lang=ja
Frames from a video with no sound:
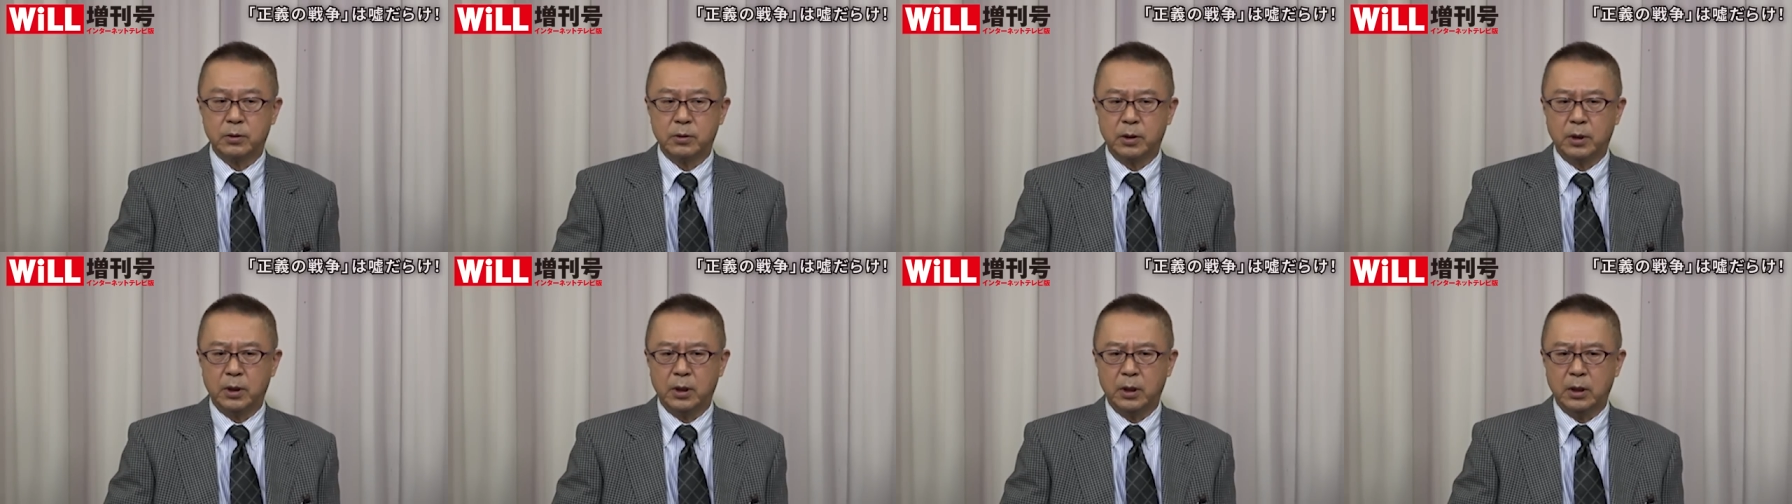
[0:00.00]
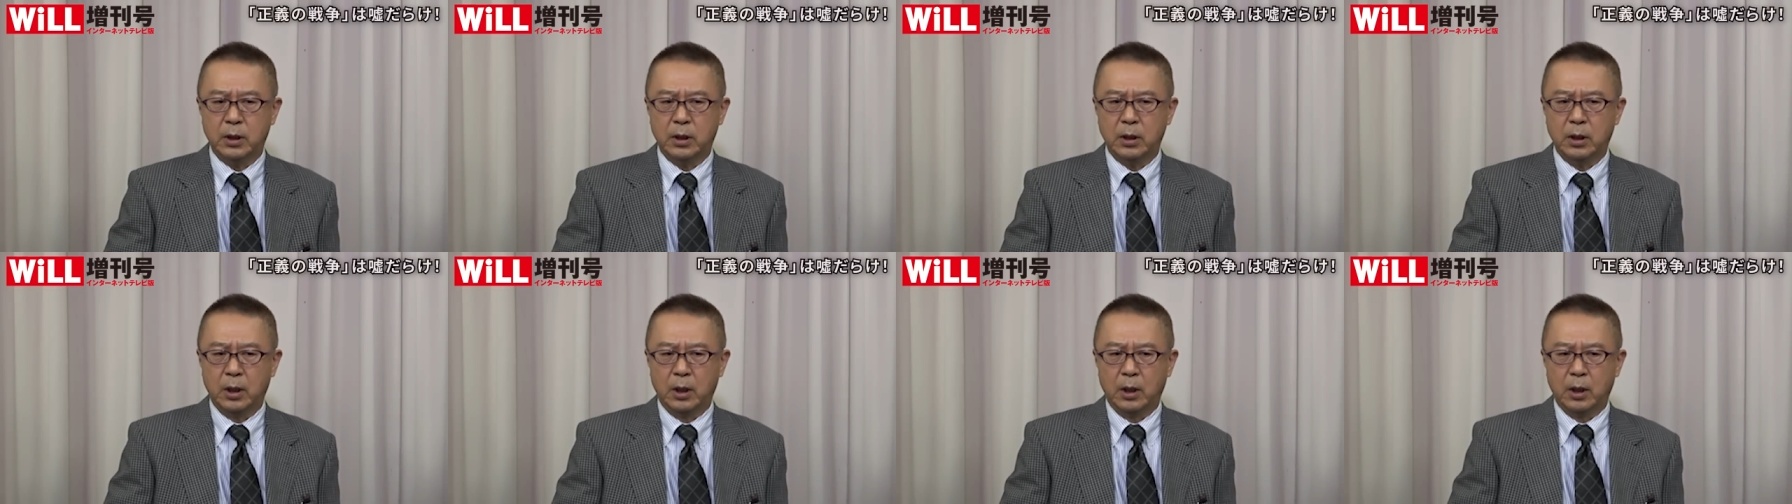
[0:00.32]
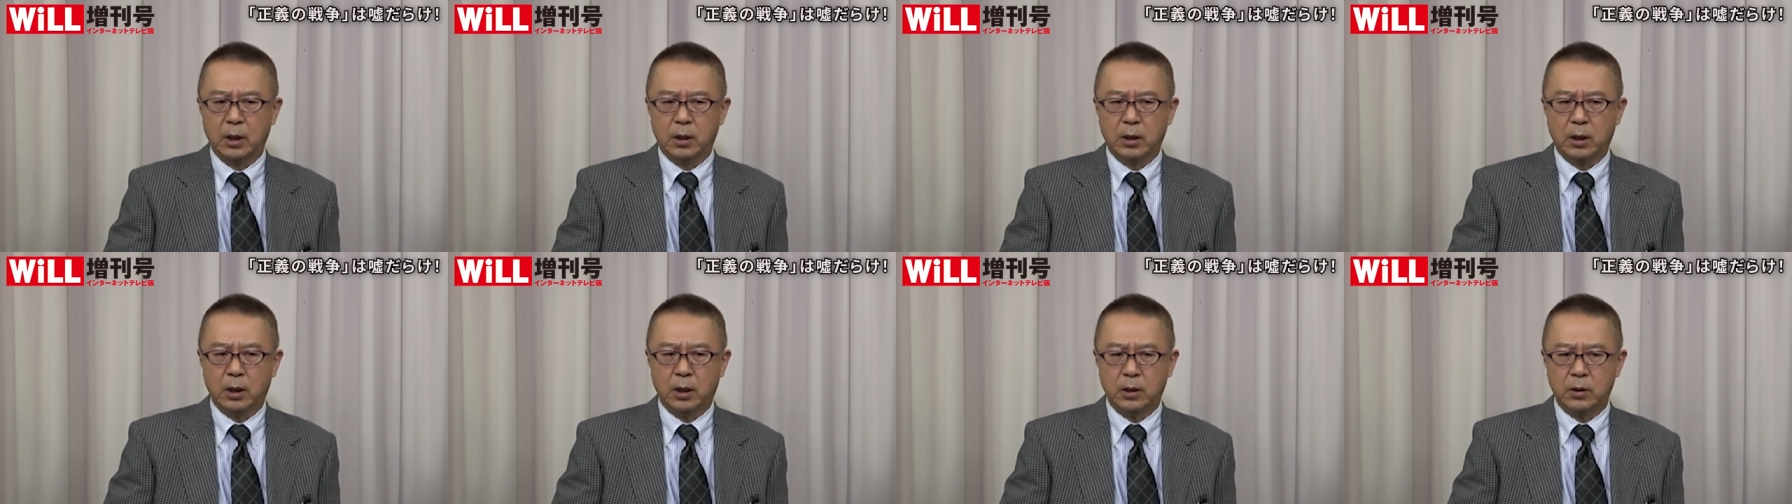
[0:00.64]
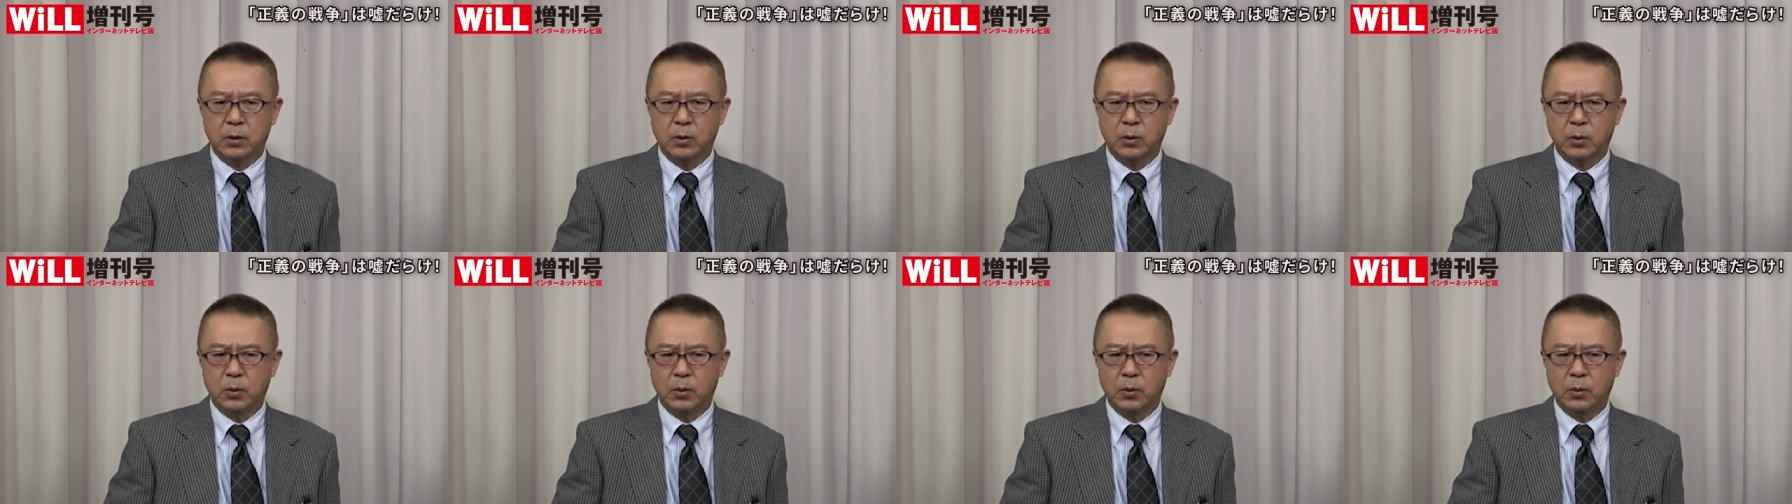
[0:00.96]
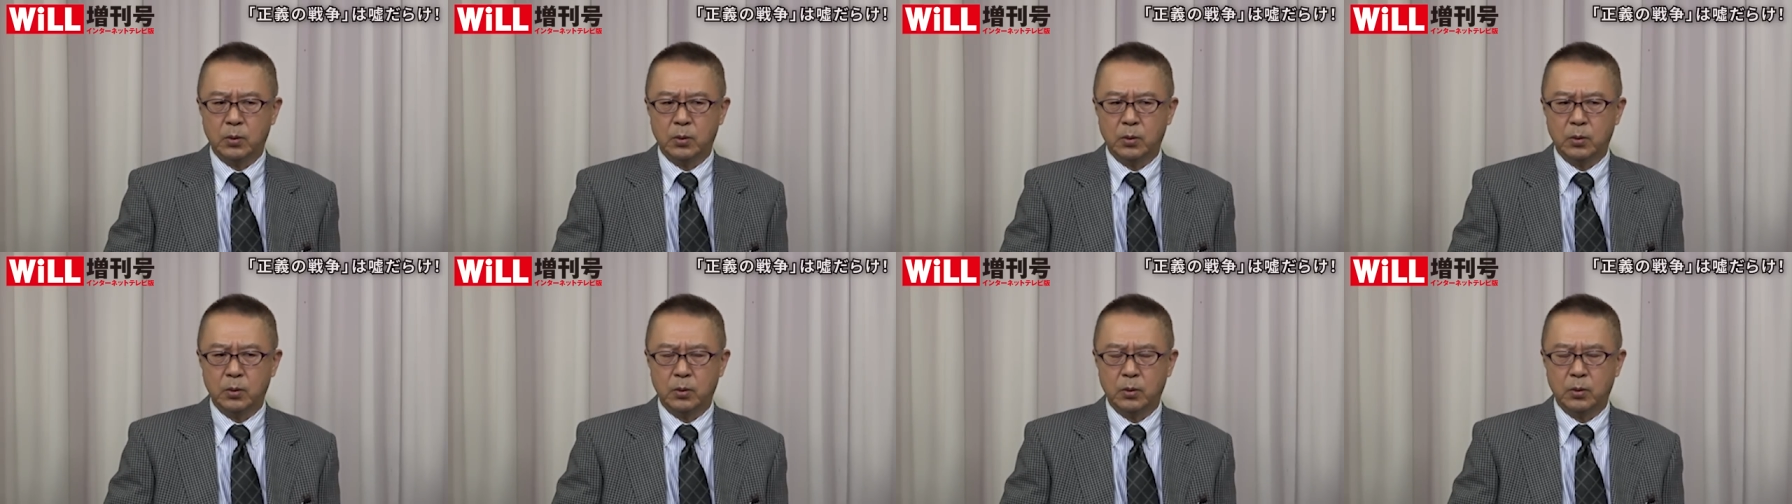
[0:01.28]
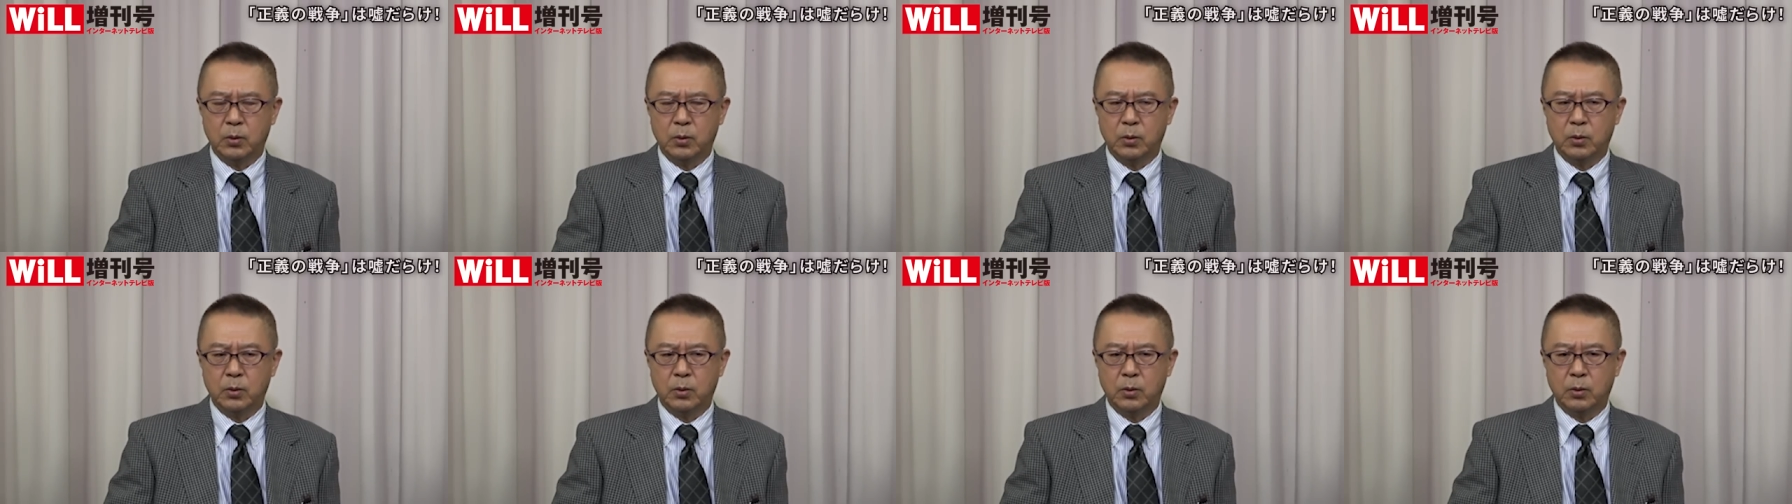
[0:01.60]
であの
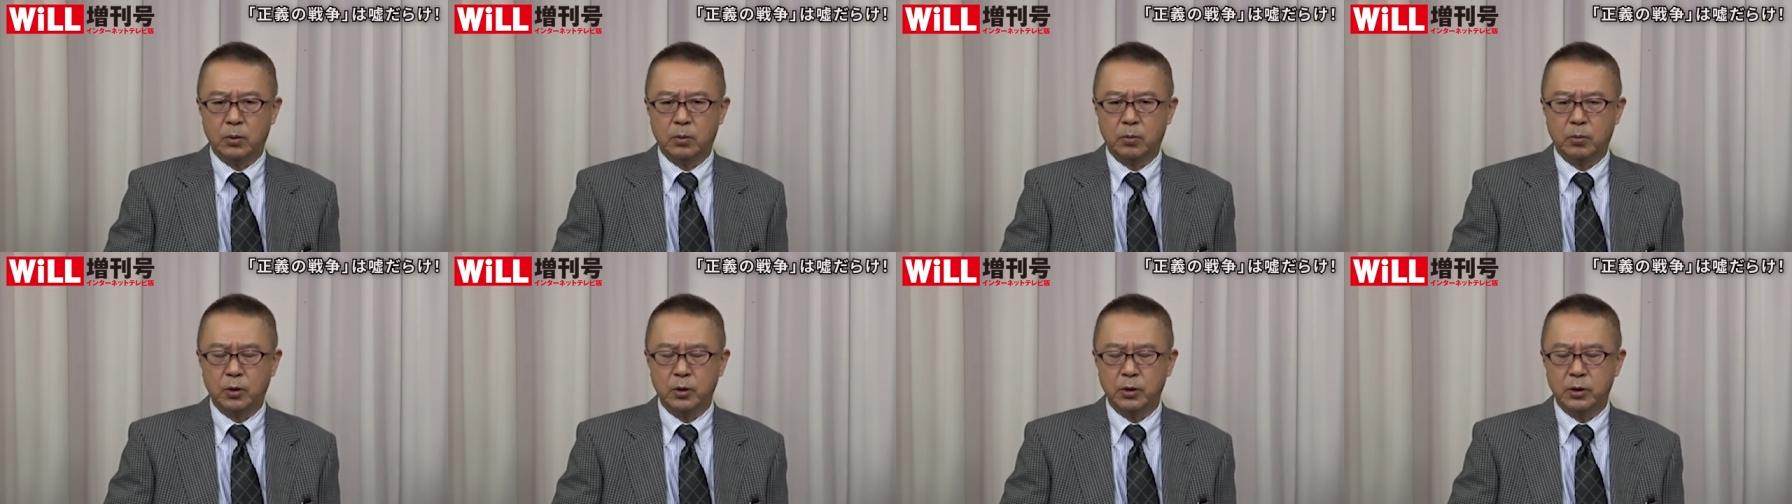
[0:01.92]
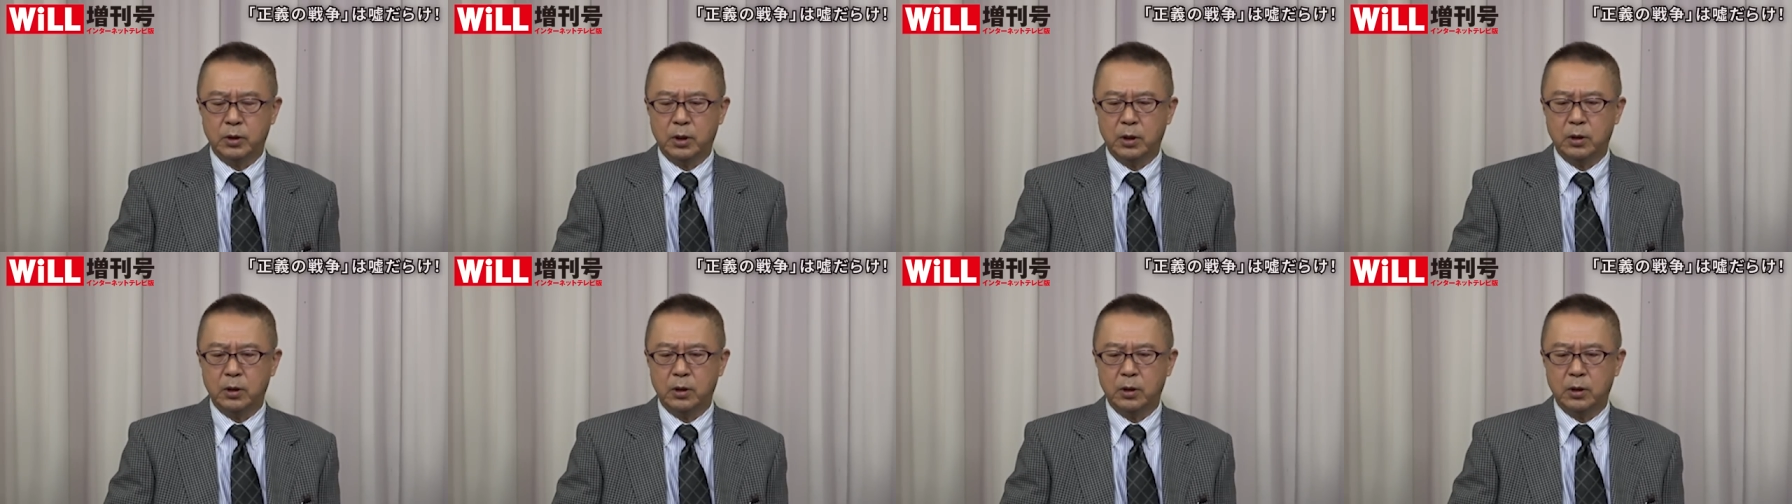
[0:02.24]
もう一